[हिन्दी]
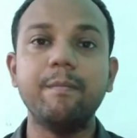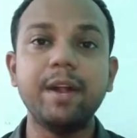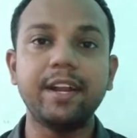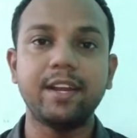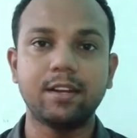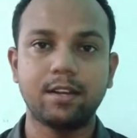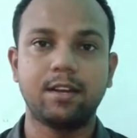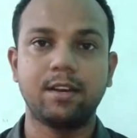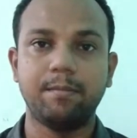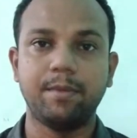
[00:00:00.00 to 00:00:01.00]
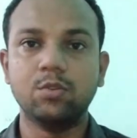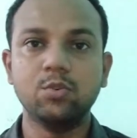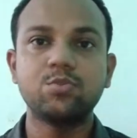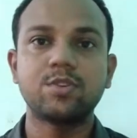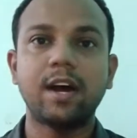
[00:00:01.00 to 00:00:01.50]
मेंटेन करने में
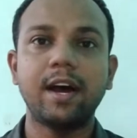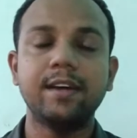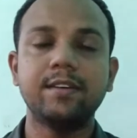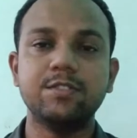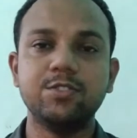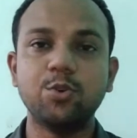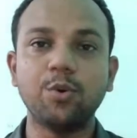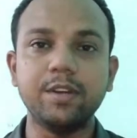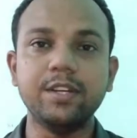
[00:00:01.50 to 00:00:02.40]
दूसरा है जो